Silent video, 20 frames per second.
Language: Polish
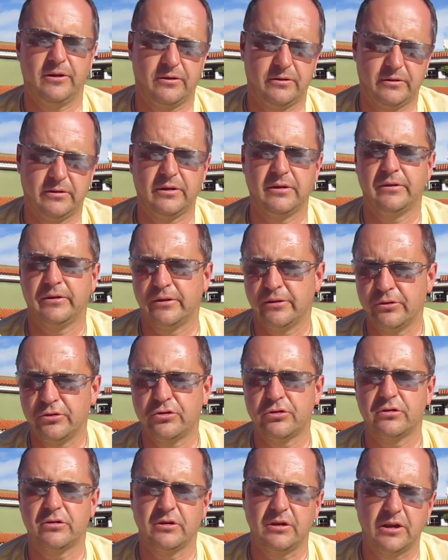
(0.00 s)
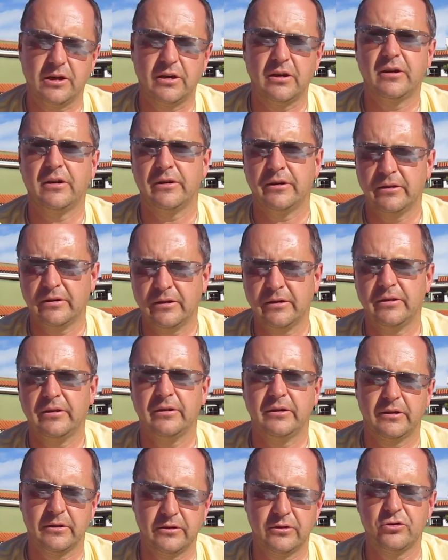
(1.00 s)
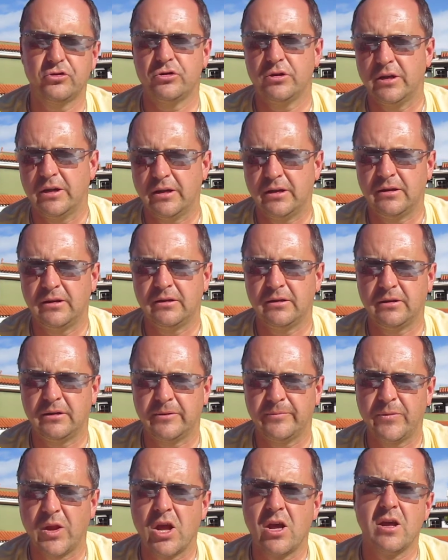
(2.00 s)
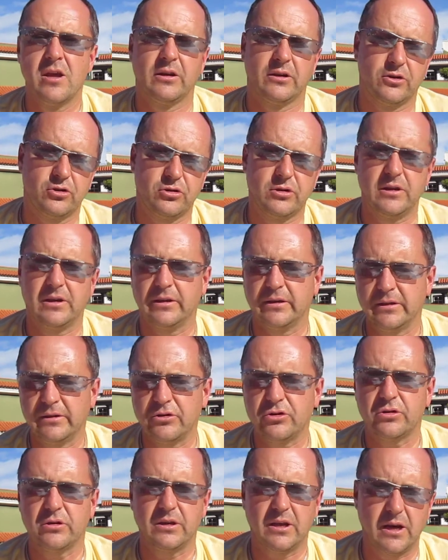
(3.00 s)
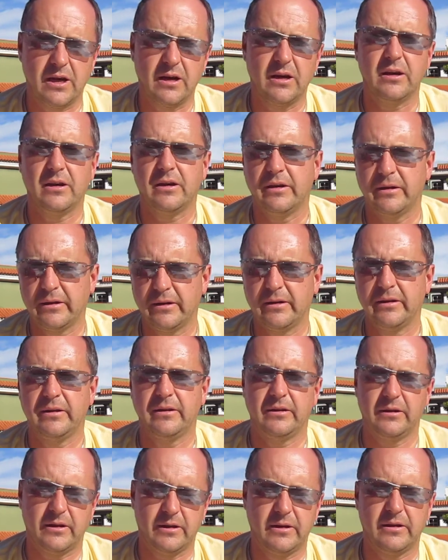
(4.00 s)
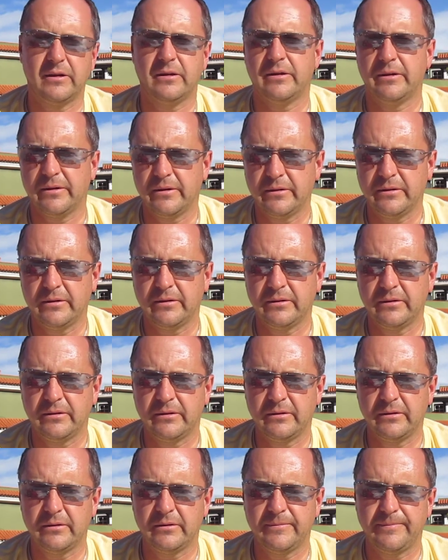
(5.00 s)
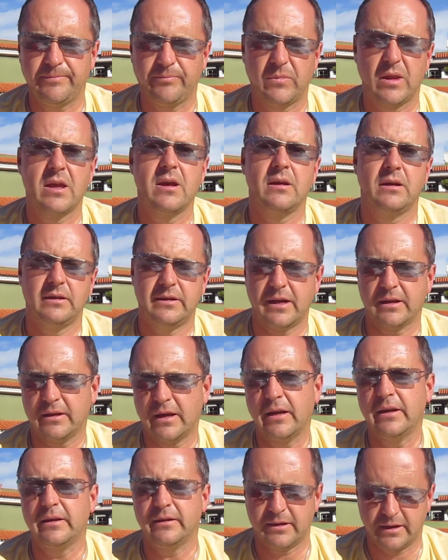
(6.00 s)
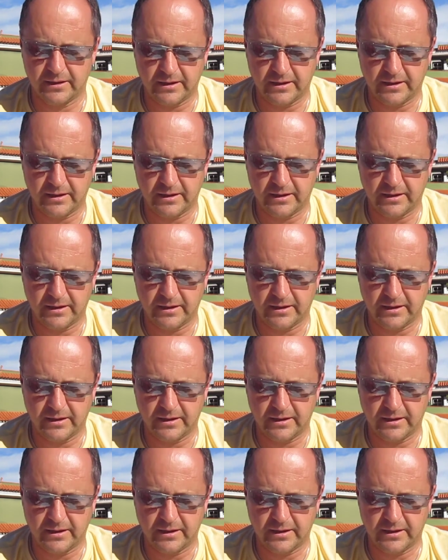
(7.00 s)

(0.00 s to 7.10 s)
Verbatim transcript: Hare Krishna, Hare Krishna, Krishna Krishna, Hare Hare, i tak dalej, i tak